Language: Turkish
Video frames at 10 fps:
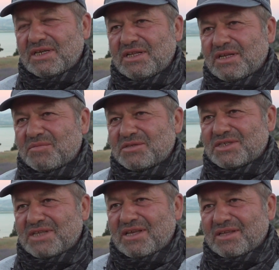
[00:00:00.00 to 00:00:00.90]

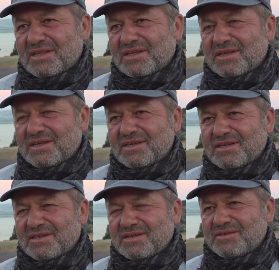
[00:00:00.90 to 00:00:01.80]
illerimizi de
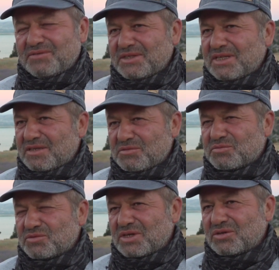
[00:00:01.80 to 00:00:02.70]
fideleri
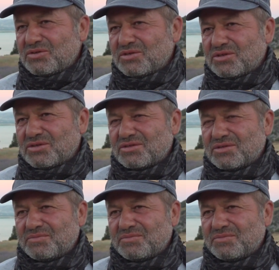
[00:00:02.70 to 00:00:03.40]
biz buradan gönderiyoruz.